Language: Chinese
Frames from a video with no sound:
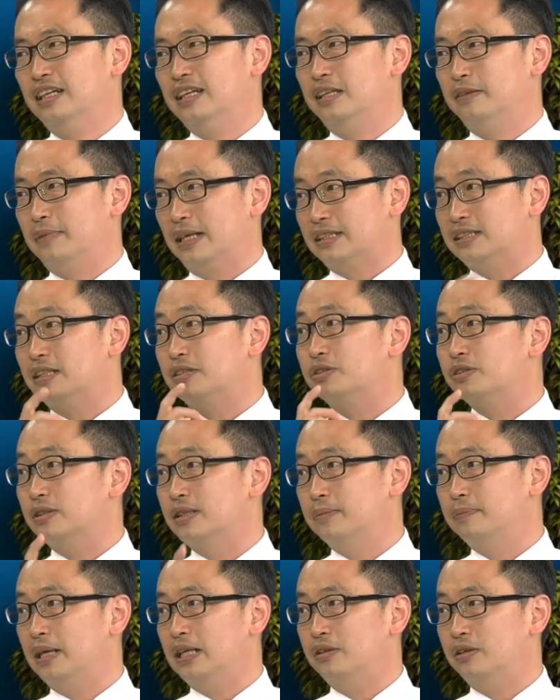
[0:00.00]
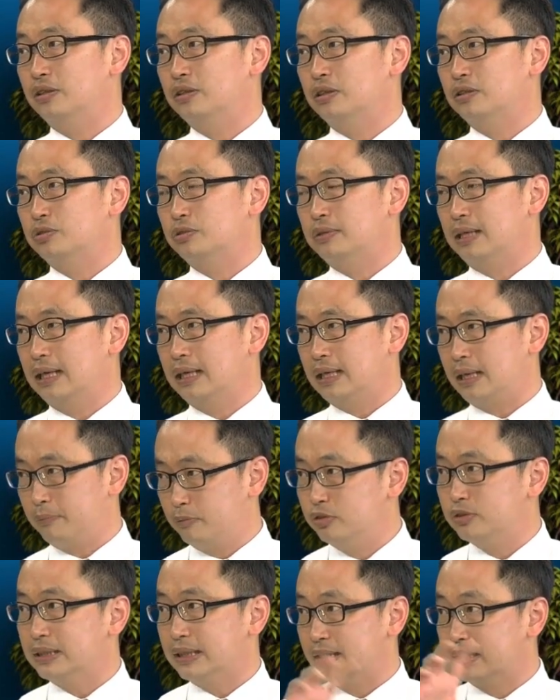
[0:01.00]
你马上就可以判断得出来啊，
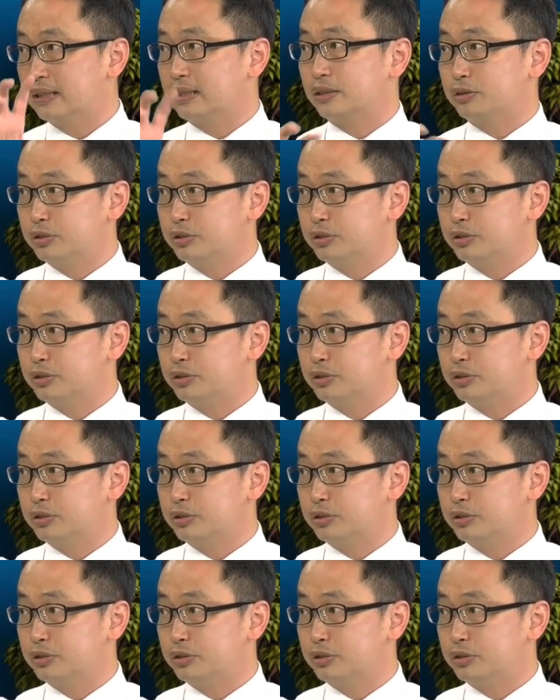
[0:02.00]
目前的一个